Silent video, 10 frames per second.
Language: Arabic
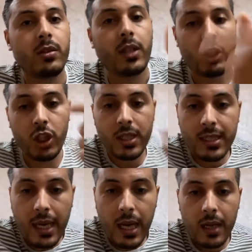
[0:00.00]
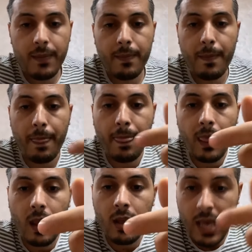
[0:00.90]
كتشد انت
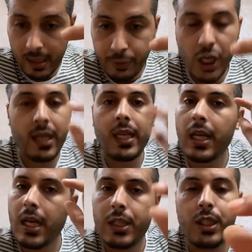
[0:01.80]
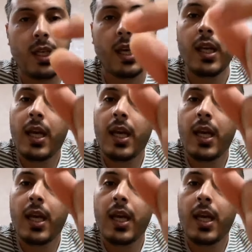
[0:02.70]
ياك بشركه هادشي اللي